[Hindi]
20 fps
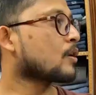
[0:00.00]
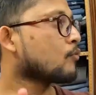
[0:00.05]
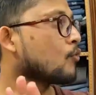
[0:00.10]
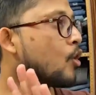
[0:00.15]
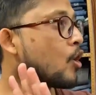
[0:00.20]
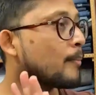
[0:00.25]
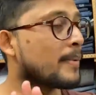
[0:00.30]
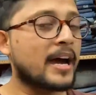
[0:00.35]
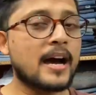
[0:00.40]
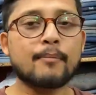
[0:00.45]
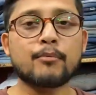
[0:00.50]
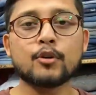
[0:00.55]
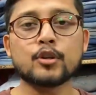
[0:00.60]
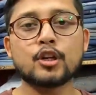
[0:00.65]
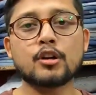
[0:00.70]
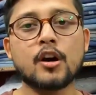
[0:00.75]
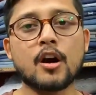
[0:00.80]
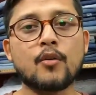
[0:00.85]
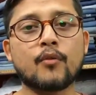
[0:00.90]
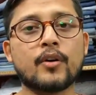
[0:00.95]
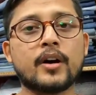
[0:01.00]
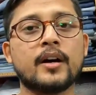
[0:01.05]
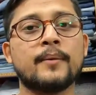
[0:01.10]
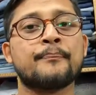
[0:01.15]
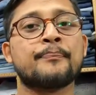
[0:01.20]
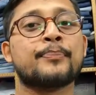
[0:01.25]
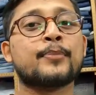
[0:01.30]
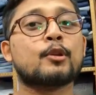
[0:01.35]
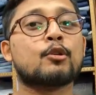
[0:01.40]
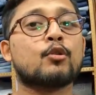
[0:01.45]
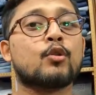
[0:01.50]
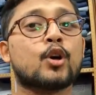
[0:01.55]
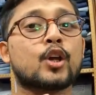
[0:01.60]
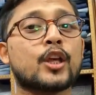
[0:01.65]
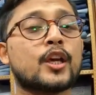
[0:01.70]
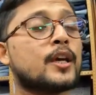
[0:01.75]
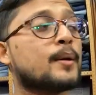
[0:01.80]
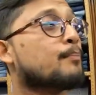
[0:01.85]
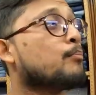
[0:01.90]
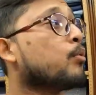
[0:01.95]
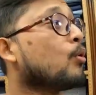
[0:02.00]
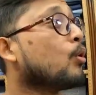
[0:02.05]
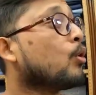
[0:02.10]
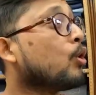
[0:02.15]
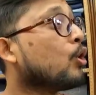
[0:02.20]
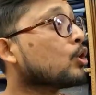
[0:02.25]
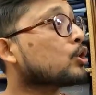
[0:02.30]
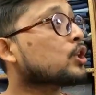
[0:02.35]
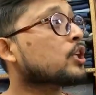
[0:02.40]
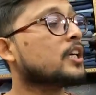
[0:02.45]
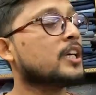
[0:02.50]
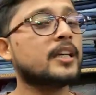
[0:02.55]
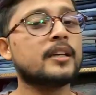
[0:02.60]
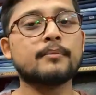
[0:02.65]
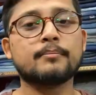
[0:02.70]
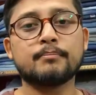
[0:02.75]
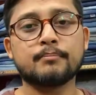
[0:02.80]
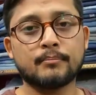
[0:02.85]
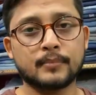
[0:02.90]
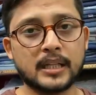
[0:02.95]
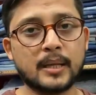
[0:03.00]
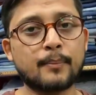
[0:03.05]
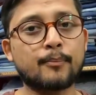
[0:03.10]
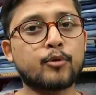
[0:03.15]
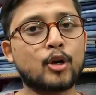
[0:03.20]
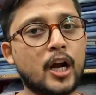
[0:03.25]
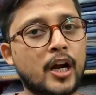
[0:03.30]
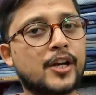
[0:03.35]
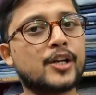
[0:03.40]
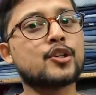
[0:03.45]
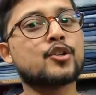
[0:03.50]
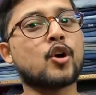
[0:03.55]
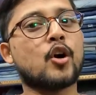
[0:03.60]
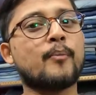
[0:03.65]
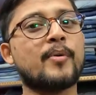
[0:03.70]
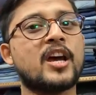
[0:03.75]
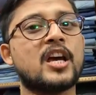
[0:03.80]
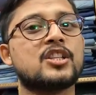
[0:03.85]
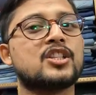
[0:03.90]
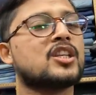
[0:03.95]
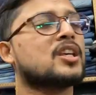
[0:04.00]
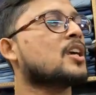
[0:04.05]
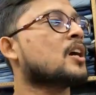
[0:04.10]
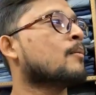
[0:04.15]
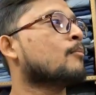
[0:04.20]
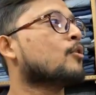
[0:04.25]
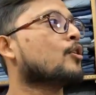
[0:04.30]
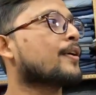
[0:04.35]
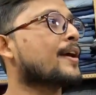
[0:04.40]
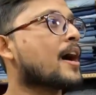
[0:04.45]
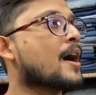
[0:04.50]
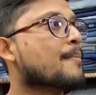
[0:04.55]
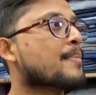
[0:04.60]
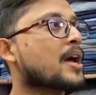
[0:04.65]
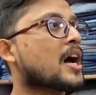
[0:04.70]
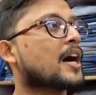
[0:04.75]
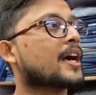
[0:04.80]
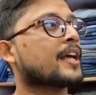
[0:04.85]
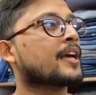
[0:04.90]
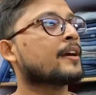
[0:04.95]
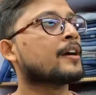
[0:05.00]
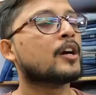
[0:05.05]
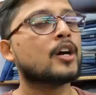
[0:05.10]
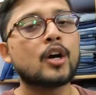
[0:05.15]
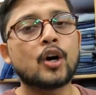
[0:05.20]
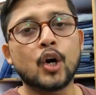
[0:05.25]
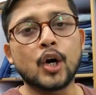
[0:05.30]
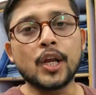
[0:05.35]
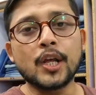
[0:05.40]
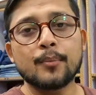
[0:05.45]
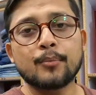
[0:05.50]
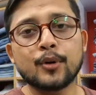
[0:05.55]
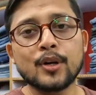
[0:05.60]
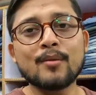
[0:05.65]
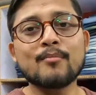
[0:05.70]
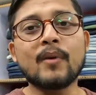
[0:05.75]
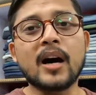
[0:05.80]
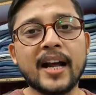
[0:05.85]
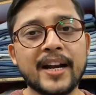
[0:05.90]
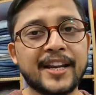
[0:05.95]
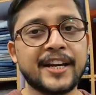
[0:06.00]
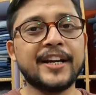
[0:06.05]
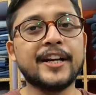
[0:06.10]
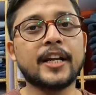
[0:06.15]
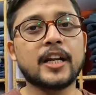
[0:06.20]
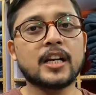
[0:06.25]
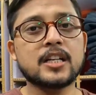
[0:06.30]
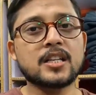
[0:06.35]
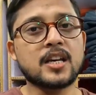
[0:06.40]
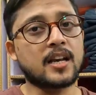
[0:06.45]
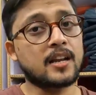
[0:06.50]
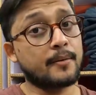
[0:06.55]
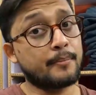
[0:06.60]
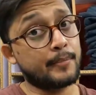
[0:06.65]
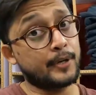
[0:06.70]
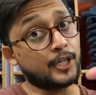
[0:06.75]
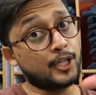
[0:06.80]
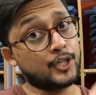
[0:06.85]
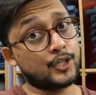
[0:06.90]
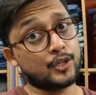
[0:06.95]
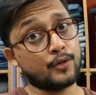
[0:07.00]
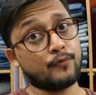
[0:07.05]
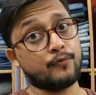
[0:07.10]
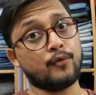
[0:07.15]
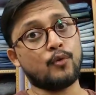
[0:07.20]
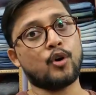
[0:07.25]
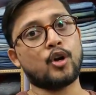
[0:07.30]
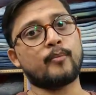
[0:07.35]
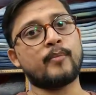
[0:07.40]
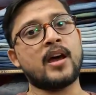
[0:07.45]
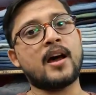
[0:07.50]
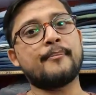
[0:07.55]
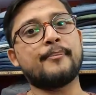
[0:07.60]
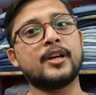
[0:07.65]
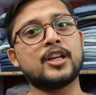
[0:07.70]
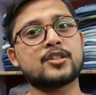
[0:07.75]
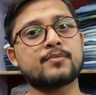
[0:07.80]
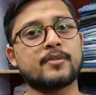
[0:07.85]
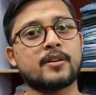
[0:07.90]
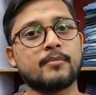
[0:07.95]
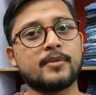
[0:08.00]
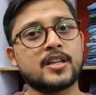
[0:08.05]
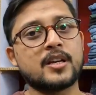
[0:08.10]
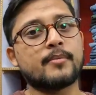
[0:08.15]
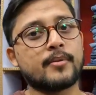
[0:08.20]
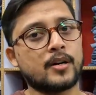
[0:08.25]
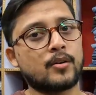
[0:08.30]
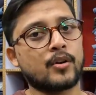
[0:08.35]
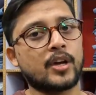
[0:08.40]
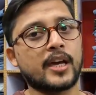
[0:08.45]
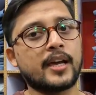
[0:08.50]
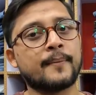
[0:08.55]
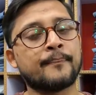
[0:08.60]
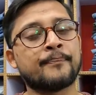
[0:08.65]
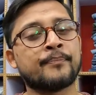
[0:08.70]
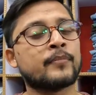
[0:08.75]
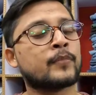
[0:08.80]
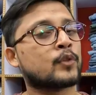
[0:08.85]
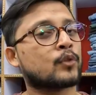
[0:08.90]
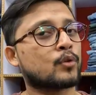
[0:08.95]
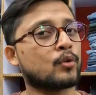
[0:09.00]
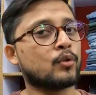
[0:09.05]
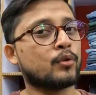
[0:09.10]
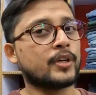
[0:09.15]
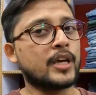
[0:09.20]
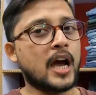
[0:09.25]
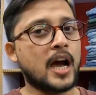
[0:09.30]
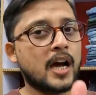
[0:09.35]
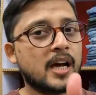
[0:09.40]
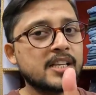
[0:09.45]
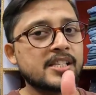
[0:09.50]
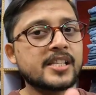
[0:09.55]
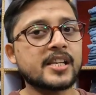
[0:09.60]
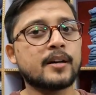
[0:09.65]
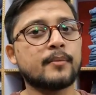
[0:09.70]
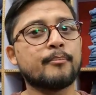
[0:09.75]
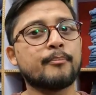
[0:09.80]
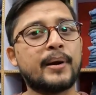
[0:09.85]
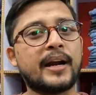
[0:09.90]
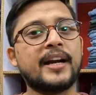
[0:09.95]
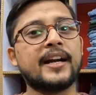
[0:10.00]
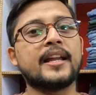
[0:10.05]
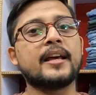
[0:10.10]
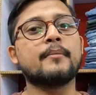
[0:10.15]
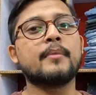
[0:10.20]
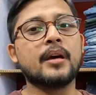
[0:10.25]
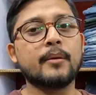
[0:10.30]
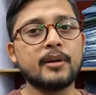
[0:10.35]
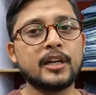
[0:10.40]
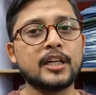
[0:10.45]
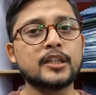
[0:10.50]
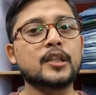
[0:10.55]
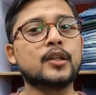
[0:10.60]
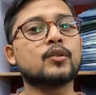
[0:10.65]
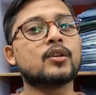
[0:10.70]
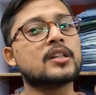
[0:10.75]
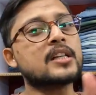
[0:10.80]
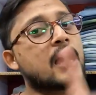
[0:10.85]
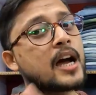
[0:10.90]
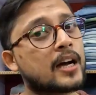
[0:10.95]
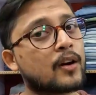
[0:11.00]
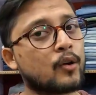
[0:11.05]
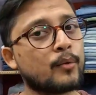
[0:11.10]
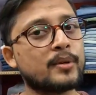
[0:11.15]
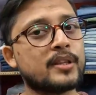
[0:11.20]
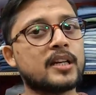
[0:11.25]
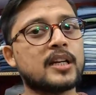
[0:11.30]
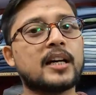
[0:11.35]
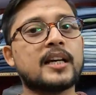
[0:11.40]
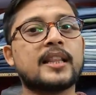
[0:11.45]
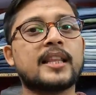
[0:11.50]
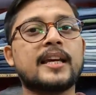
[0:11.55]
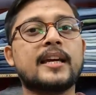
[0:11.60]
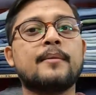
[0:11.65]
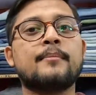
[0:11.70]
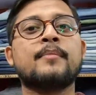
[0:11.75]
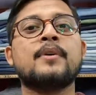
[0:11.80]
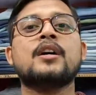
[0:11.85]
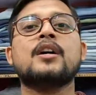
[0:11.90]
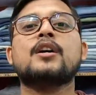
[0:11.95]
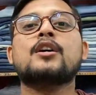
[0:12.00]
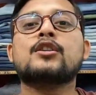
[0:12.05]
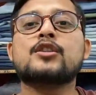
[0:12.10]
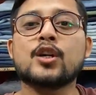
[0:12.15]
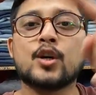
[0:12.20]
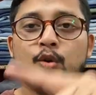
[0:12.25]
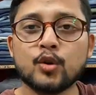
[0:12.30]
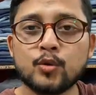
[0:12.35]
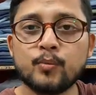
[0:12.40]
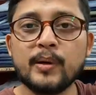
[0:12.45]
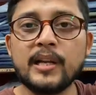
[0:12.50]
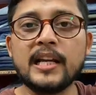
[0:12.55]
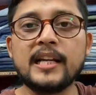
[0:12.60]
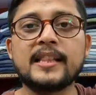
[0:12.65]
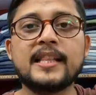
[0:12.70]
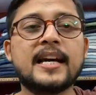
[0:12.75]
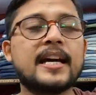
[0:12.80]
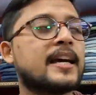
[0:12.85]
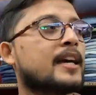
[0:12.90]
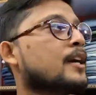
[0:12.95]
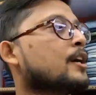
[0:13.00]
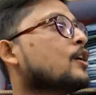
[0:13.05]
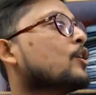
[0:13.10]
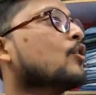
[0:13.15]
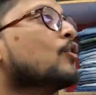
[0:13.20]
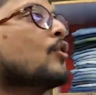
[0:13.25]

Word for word: फिर वो मैं आपको दिखाऊंगा ये बहुत ही ज़्यादा पुरानी शॉप है ऐसी कि हम लोग यहाँ पे आ रहे हैं और ये पूरी मार्केट है ना सैनत में नीचे फ्लोर में आप बेसमेंट में जब आओगे तो यहाँ ही से हम पेंटें मैं भी लेता हूँ रात को भी दिलाते हैं हम सऊद भी लेता है